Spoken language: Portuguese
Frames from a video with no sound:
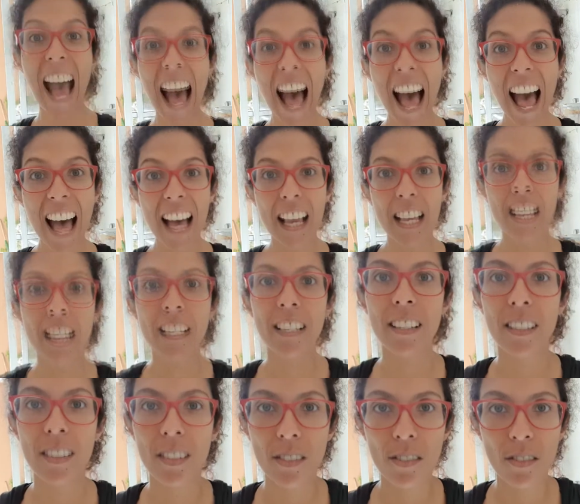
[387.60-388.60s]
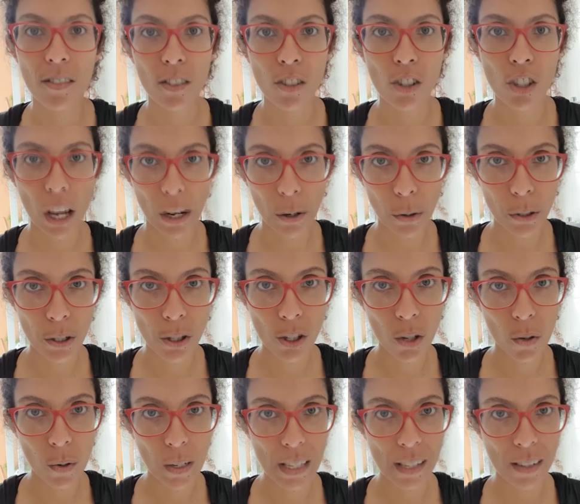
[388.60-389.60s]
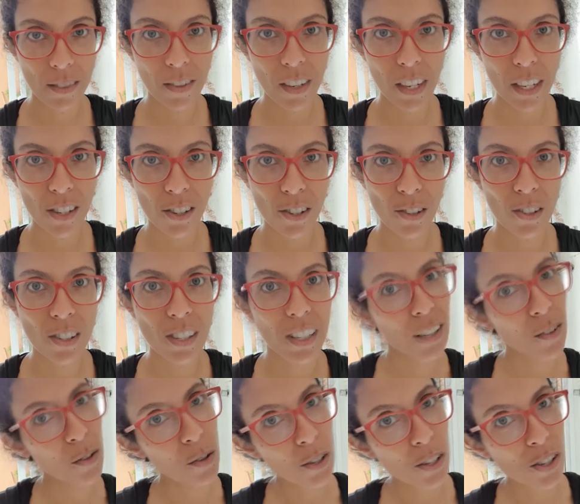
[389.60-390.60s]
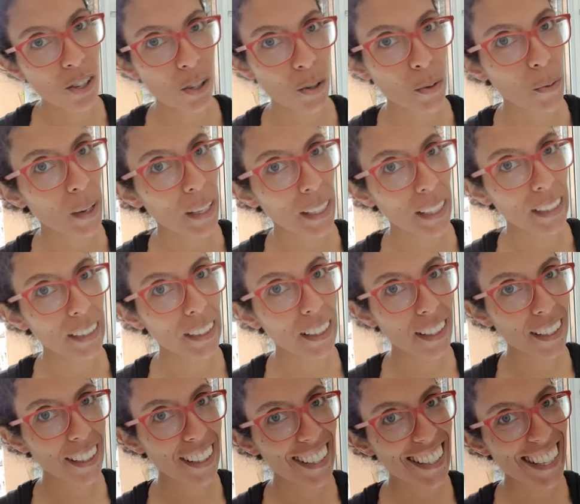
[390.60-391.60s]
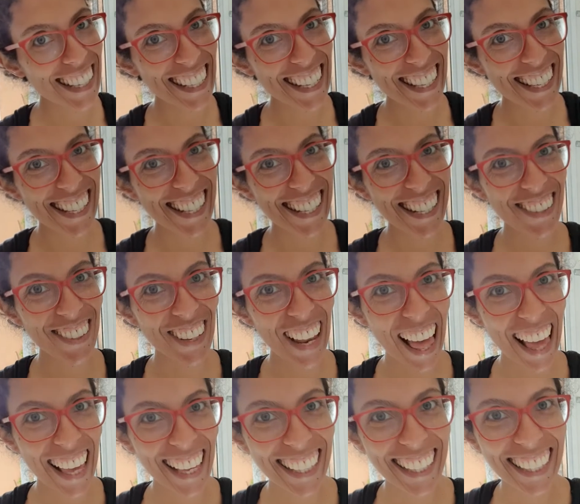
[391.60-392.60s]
Ah, já curtiu esse vídeo? Se não curtiu ainda, já deixa seu like.